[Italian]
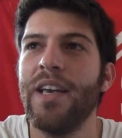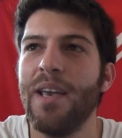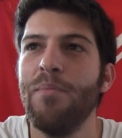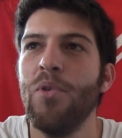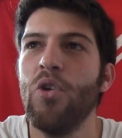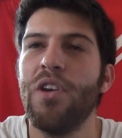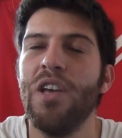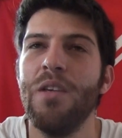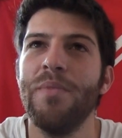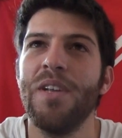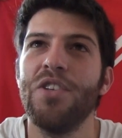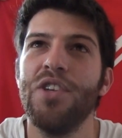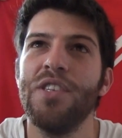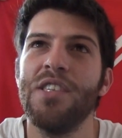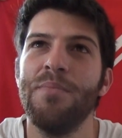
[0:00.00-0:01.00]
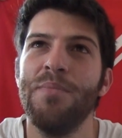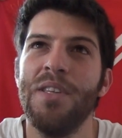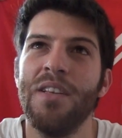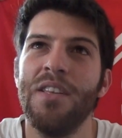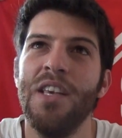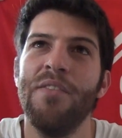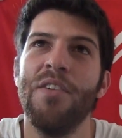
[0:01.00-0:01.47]
che blocchi l'emergenza
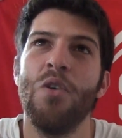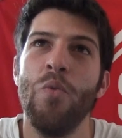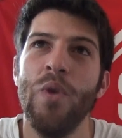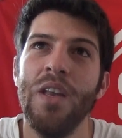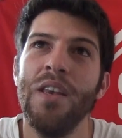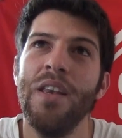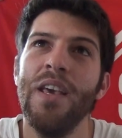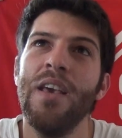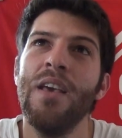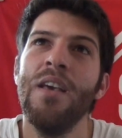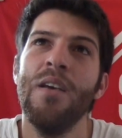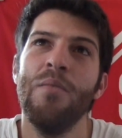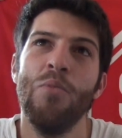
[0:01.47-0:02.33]
abitativa quindi